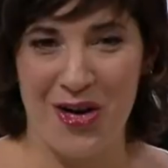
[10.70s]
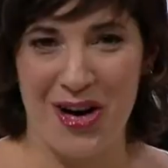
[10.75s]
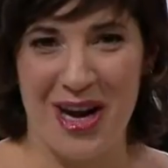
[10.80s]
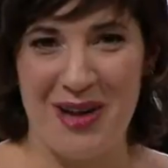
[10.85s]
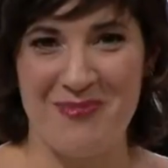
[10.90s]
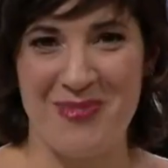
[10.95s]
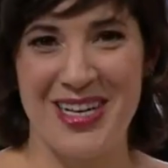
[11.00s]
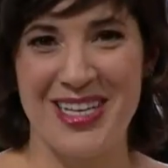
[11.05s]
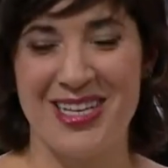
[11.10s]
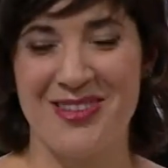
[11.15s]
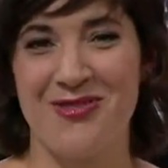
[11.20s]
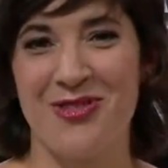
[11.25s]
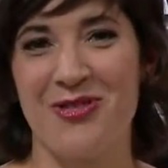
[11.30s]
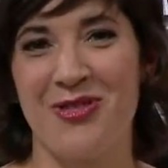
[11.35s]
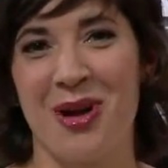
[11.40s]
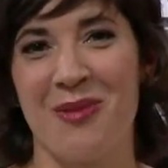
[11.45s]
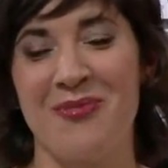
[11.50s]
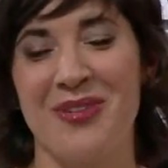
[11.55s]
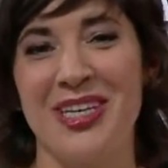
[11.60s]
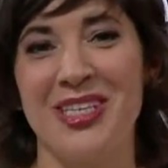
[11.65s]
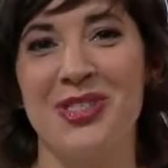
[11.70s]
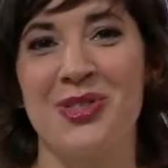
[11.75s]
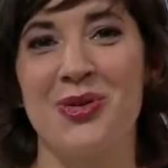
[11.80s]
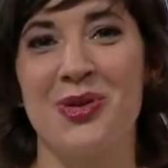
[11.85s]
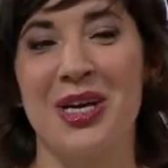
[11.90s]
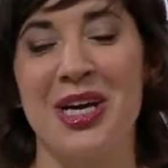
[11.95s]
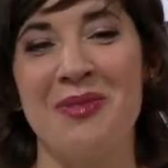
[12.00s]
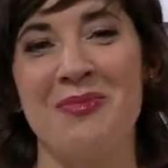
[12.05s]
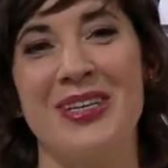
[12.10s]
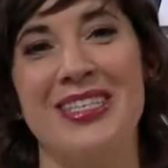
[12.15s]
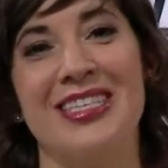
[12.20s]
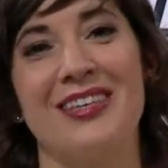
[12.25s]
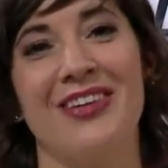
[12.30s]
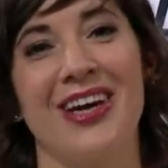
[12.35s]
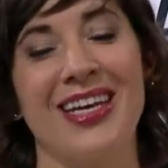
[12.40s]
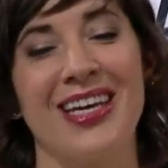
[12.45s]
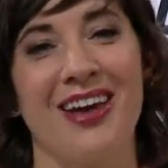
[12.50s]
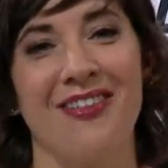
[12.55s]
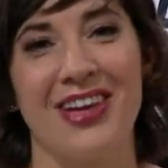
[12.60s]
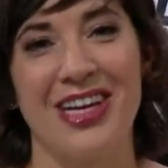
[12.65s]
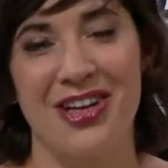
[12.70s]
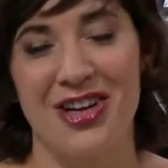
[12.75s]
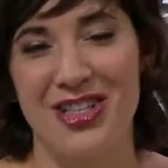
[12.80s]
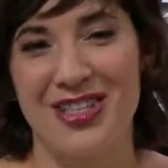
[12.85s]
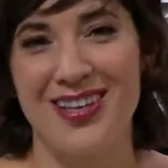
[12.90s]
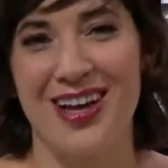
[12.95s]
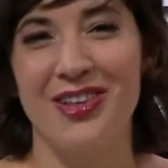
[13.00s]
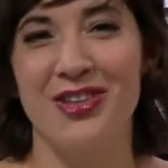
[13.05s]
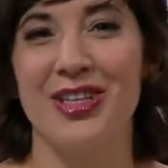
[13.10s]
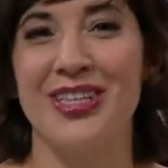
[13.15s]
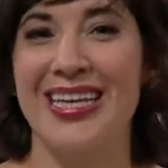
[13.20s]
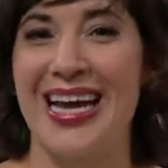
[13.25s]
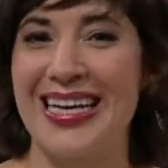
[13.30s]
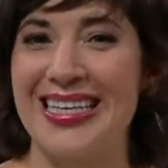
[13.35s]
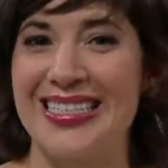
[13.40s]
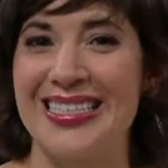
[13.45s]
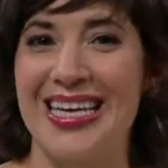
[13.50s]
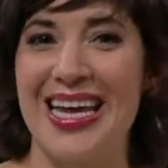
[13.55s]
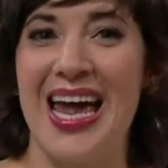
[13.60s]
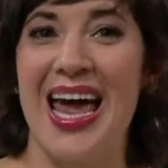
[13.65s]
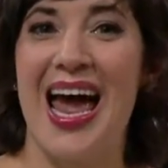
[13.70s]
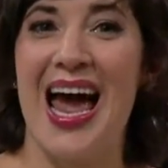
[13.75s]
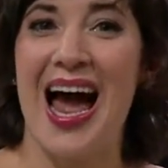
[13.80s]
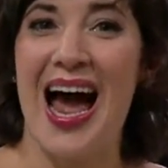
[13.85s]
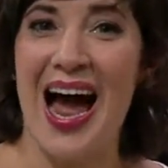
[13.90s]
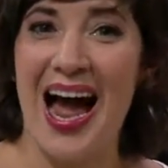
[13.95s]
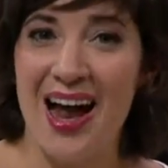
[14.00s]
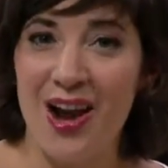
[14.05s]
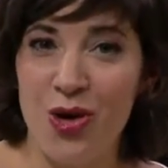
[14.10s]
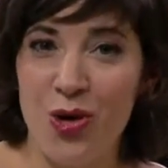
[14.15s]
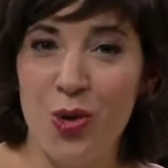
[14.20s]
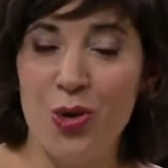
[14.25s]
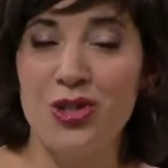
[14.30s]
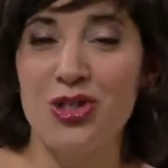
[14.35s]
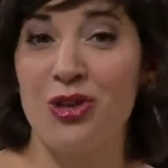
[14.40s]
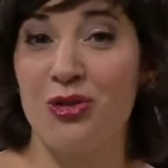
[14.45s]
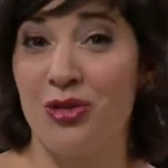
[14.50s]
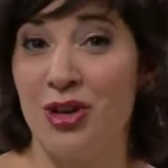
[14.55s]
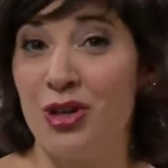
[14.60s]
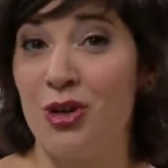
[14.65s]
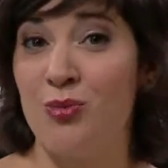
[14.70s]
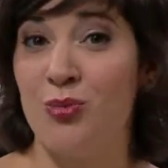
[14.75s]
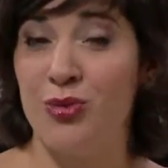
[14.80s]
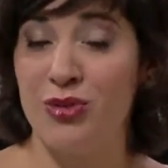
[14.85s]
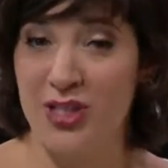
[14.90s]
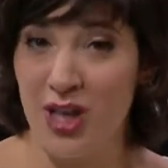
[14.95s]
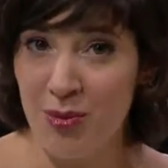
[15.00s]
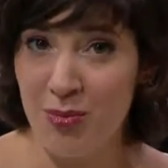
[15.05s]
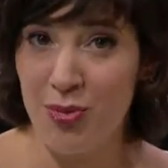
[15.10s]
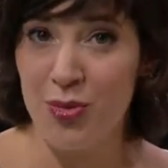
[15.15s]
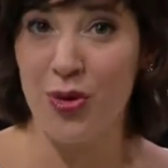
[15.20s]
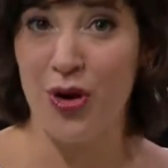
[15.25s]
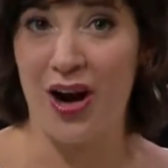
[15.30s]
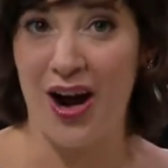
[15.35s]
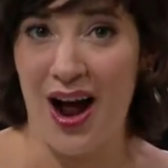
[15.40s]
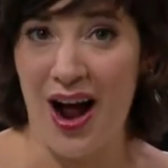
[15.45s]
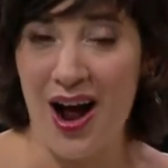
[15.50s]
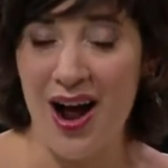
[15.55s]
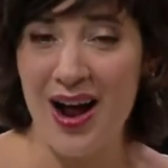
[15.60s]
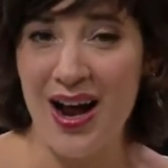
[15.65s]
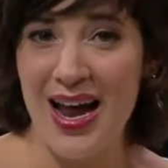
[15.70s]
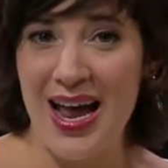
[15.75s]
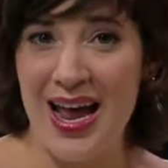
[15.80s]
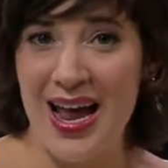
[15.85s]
rappel qui vous fera peut-être sourire, mais c'est vrai qu'avec le temps, notre accès à l'eau se fait de plus en plus rare.